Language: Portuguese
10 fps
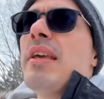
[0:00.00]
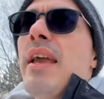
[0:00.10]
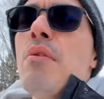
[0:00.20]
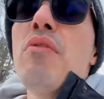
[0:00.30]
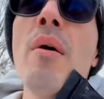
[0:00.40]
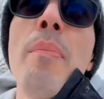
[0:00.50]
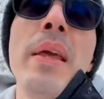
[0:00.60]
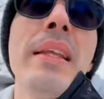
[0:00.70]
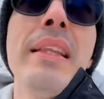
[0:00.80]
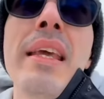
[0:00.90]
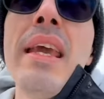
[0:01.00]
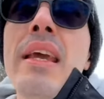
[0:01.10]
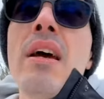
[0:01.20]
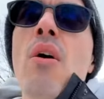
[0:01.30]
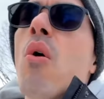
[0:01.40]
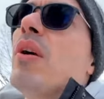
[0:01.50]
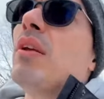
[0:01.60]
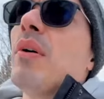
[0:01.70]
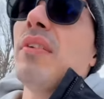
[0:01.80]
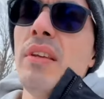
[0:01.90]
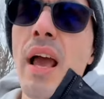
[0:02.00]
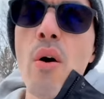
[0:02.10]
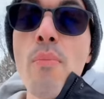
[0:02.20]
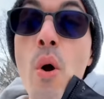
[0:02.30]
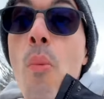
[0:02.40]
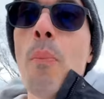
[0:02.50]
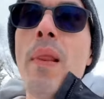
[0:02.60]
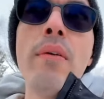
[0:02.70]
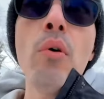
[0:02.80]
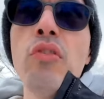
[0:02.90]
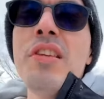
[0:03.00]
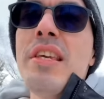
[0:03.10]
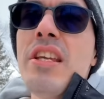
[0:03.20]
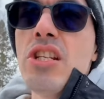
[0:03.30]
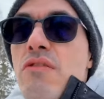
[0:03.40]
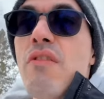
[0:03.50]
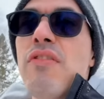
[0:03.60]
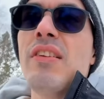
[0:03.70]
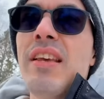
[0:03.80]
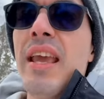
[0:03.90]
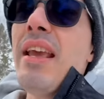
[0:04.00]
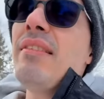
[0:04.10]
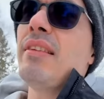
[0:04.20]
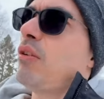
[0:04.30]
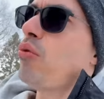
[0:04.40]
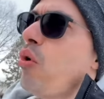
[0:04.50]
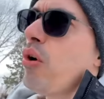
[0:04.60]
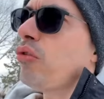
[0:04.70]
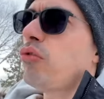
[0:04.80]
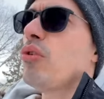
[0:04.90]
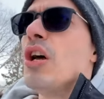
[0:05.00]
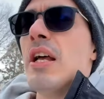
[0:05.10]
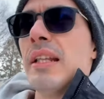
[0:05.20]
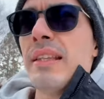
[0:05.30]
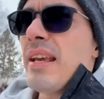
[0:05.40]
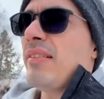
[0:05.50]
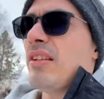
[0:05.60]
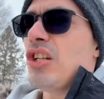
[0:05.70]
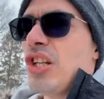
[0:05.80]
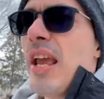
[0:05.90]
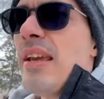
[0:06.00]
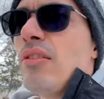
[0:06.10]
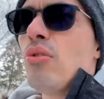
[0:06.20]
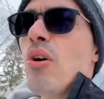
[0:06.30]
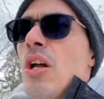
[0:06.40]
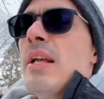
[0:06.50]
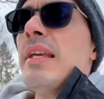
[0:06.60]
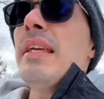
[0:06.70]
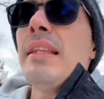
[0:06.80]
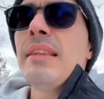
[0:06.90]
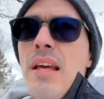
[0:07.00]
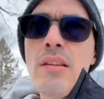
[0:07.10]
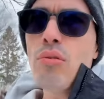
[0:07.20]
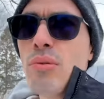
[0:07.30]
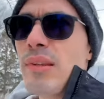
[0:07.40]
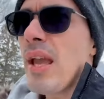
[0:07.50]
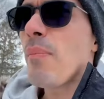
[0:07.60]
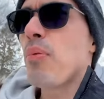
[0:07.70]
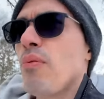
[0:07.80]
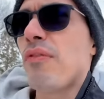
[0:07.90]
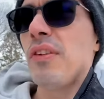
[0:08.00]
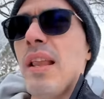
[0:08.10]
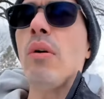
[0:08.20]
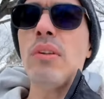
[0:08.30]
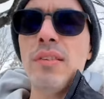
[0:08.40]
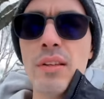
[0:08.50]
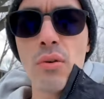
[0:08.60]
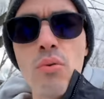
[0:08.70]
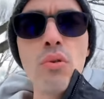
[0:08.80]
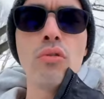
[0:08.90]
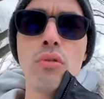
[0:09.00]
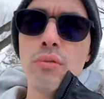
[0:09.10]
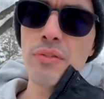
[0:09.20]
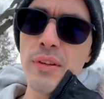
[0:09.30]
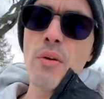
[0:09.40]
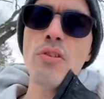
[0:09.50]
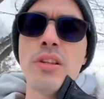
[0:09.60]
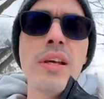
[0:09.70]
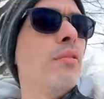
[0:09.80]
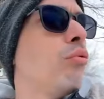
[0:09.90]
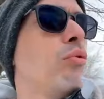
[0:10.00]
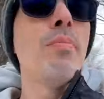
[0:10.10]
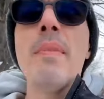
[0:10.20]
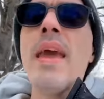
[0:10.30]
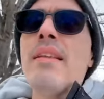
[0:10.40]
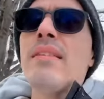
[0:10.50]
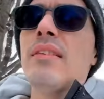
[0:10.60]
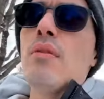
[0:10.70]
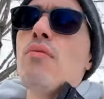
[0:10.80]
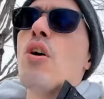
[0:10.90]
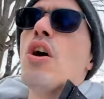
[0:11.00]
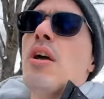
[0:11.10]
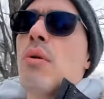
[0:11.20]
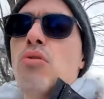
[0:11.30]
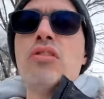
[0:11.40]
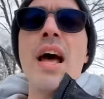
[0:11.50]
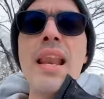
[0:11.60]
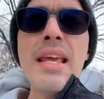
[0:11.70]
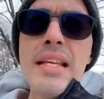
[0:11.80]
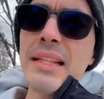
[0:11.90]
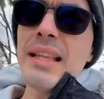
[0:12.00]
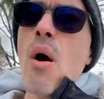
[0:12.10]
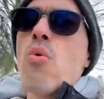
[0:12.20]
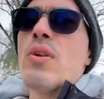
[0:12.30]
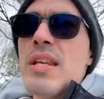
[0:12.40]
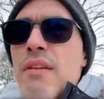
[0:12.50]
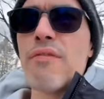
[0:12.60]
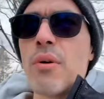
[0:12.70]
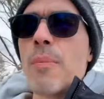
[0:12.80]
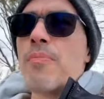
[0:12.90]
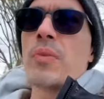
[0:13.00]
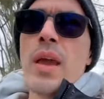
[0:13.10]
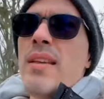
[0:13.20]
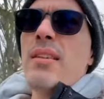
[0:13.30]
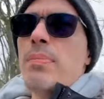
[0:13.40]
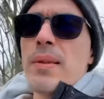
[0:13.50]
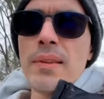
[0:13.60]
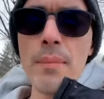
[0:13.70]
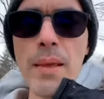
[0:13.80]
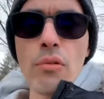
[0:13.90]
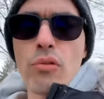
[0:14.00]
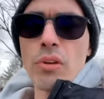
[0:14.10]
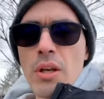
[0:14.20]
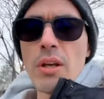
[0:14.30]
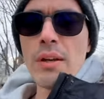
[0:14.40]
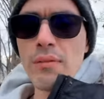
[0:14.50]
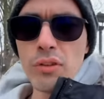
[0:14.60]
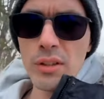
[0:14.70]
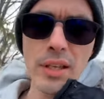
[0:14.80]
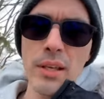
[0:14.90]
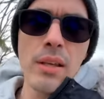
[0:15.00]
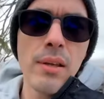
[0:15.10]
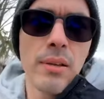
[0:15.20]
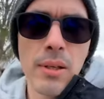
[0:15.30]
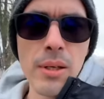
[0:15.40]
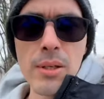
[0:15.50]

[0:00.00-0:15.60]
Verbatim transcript: e aí eu vou aprender. Ou então assim, ah, o meu plano é o seguinte, eu vou fazer esse curso desse jeito e em tanto tempo, no final desse curso, no final de tantos meses, eu, eu estarei em tal nível. Esses pensamentos você tem que